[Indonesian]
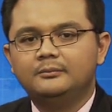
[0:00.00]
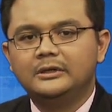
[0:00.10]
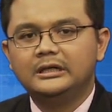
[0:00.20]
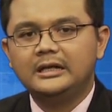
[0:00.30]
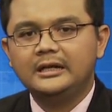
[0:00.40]

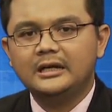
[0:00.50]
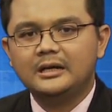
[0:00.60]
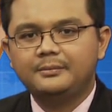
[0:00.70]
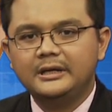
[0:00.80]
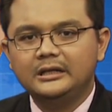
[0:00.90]
Mengenai
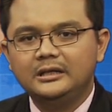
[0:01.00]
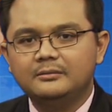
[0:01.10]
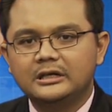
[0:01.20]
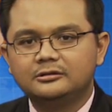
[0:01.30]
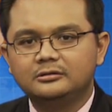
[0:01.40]
apa yang
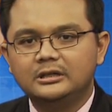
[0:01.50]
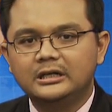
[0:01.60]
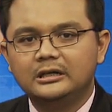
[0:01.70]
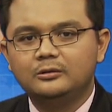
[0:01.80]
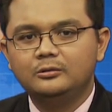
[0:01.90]
dimaksud
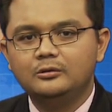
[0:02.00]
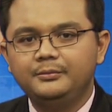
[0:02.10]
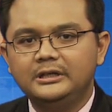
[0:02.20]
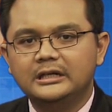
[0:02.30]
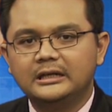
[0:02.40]
dengan hukum
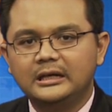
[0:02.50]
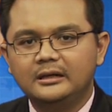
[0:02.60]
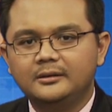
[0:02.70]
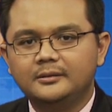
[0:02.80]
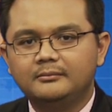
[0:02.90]

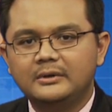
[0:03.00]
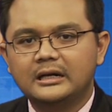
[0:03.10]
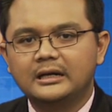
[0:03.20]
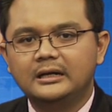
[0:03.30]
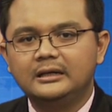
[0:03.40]
pidana,
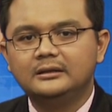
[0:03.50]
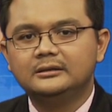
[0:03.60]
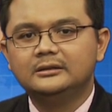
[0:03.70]
maka